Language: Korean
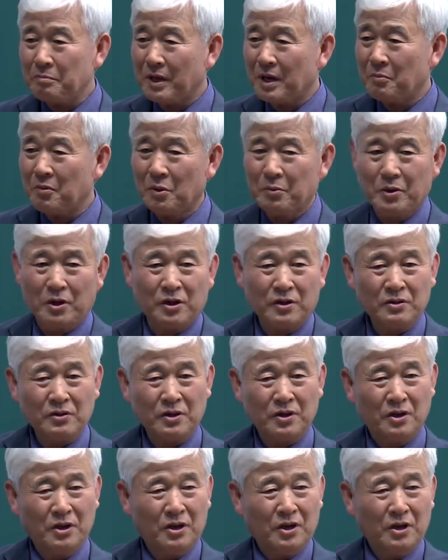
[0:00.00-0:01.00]
방법은
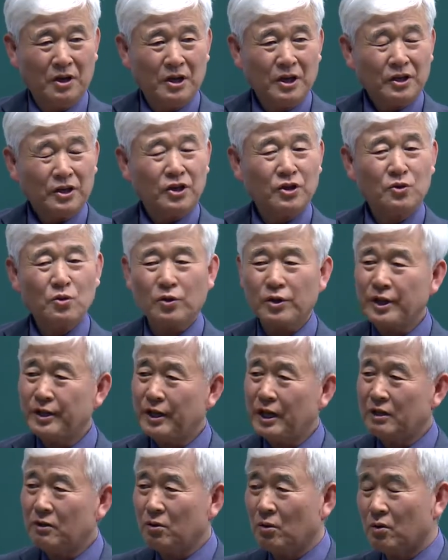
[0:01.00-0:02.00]
기존의
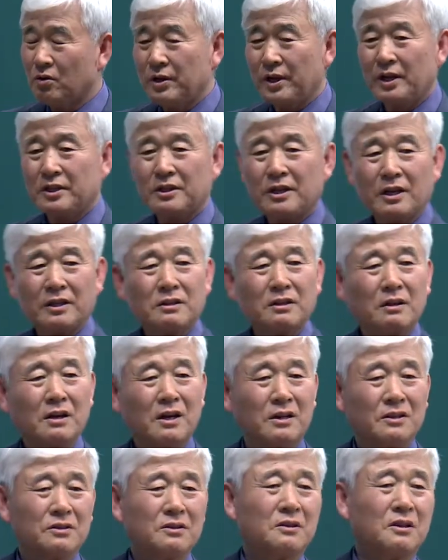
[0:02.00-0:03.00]
네트워크 회사에
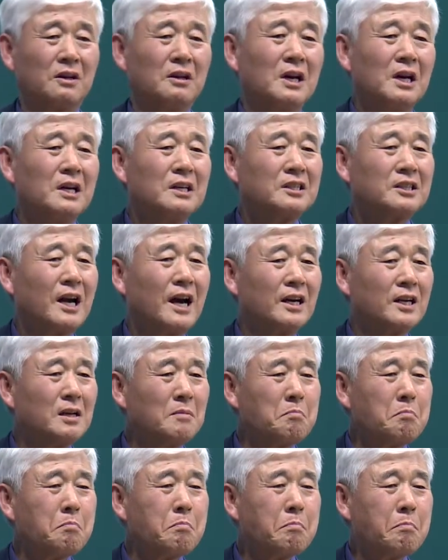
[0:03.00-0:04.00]
들어가서 자기
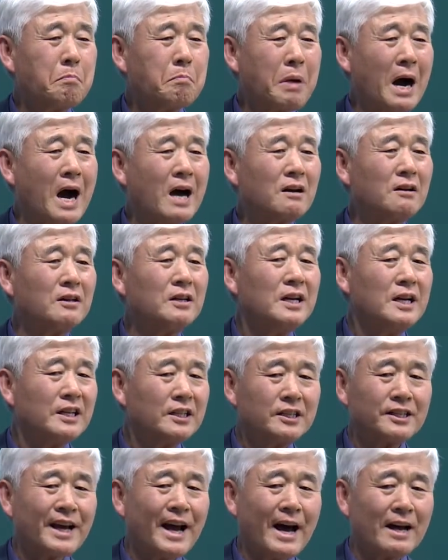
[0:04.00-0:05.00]
판을
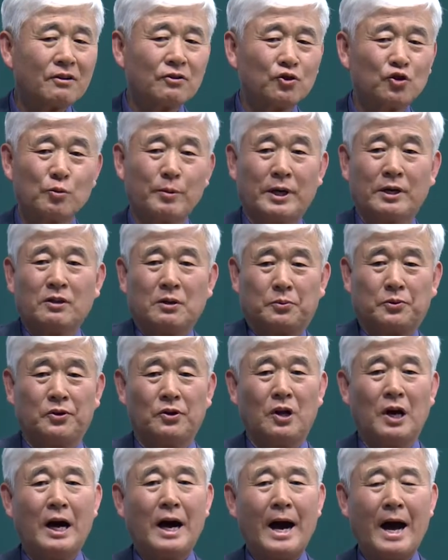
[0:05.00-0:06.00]
짜는 수밖에 없어요.
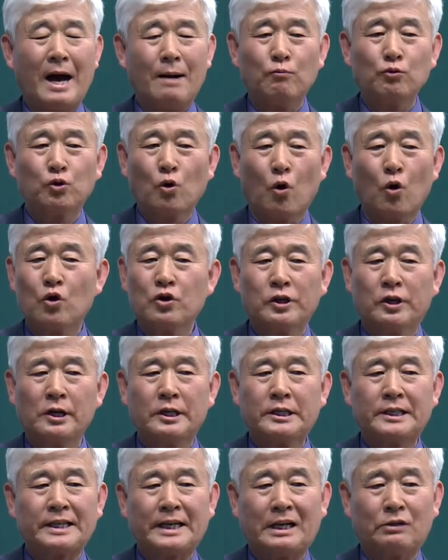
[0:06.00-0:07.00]
아무도
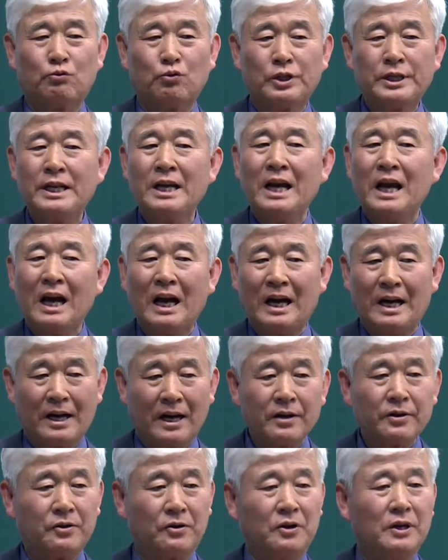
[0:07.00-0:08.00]
그걸 짜주지
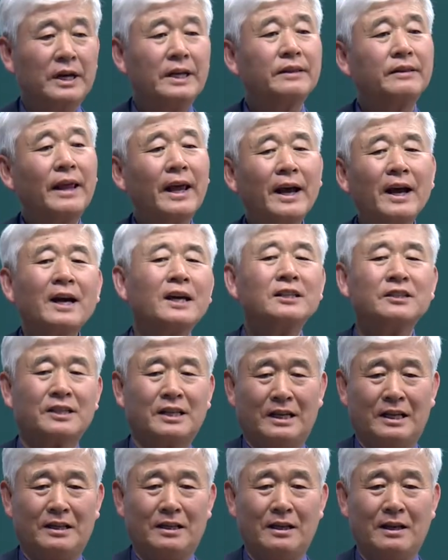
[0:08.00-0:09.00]
않아요. 내가
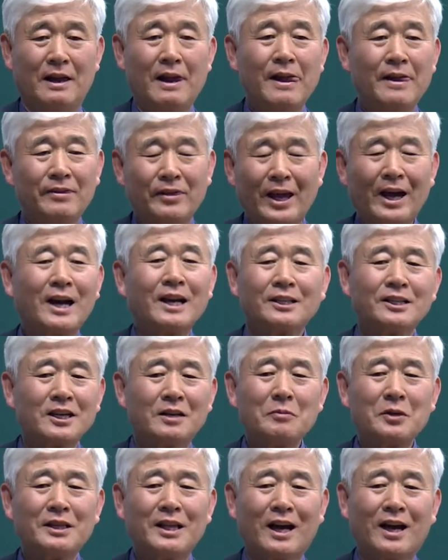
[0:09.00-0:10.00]
짜야 돼. 내가
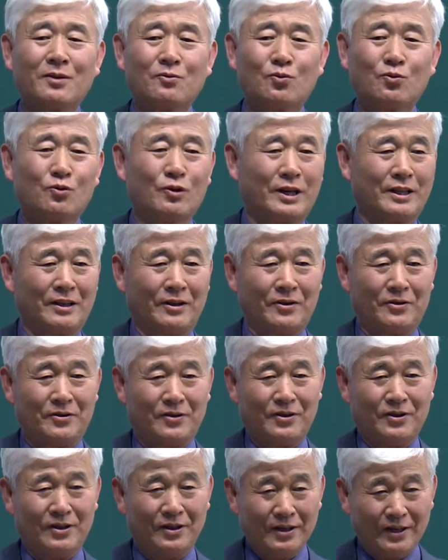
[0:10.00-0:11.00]
짜면 내가 누구가 돼요?
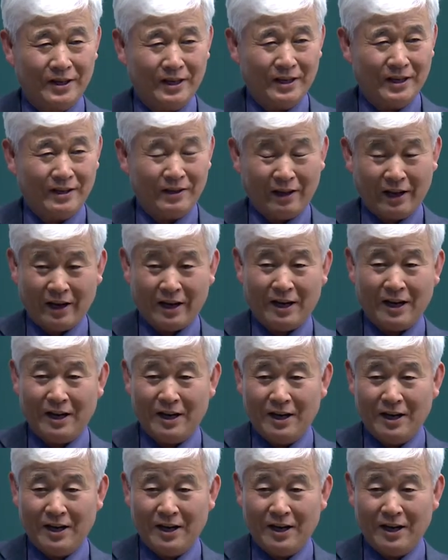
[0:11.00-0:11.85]
내가